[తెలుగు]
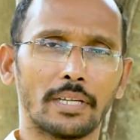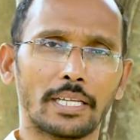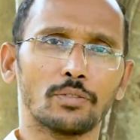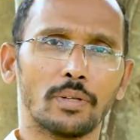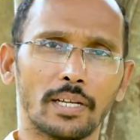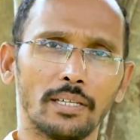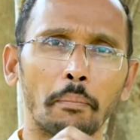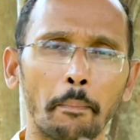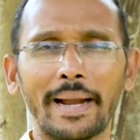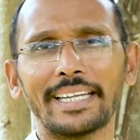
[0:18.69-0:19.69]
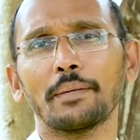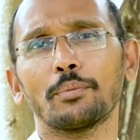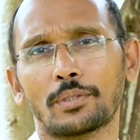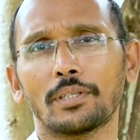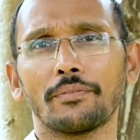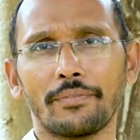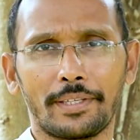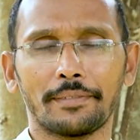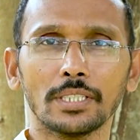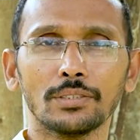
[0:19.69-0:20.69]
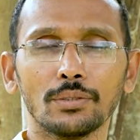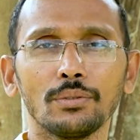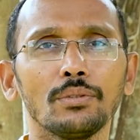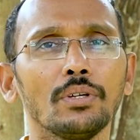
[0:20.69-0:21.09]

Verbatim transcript: యాక్చువల్గా మంట పుట్టడం వేరే సో